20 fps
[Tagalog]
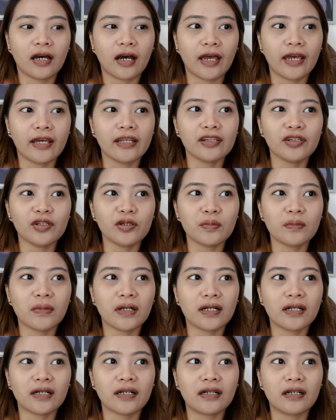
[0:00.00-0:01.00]
And yung
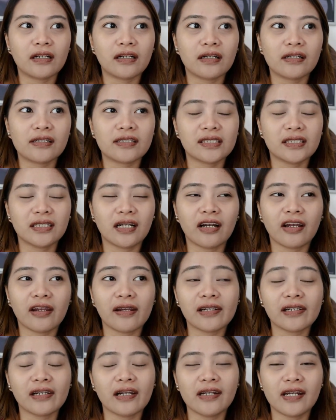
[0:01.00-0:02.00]
mga sa
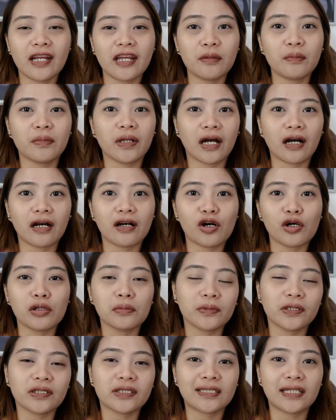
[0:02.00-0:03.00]
Air Arabia,
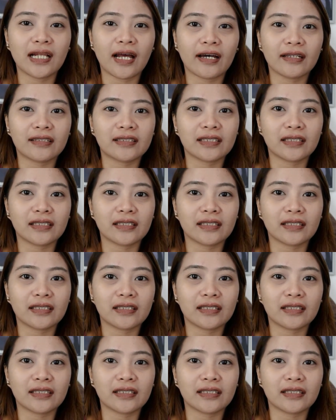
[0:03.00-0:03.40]
almost lahat